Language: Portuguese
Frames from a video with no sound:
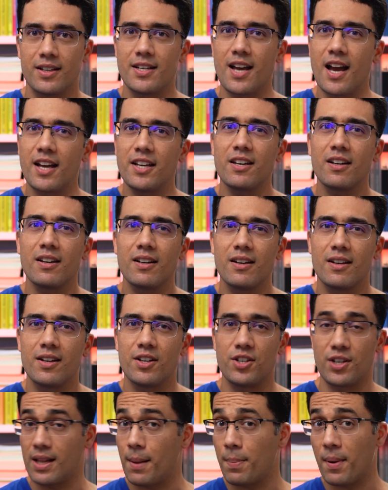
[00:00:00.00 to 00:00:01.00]
E aí,
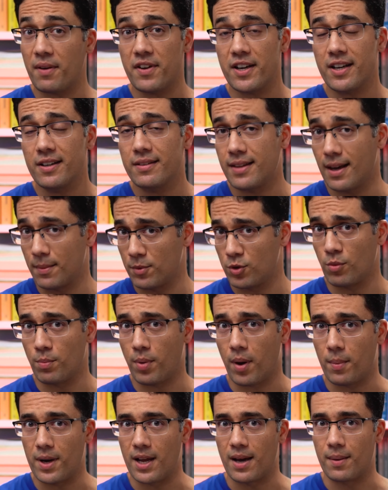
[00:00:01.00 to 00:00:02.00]
já dá para ver que temos um
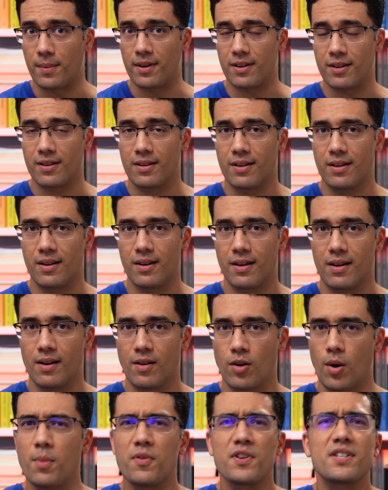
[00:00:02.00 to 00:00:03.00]
problema.
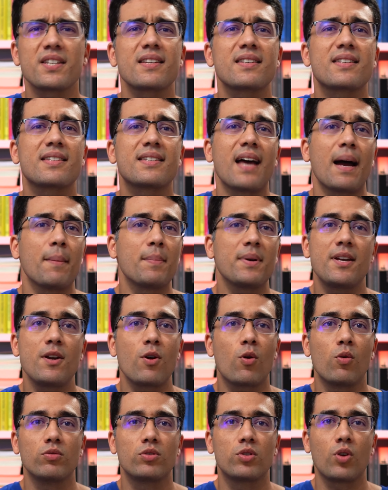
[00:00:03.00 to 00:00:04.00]
Como você sabe que
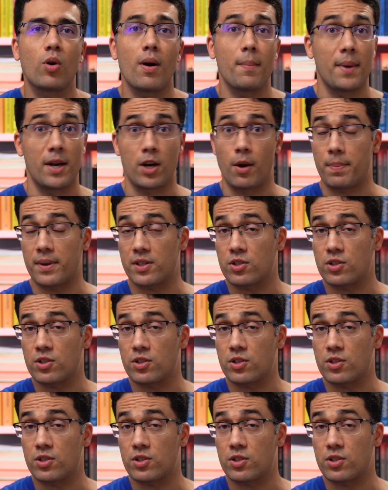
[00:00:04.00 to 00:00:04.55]
encontrou a melhor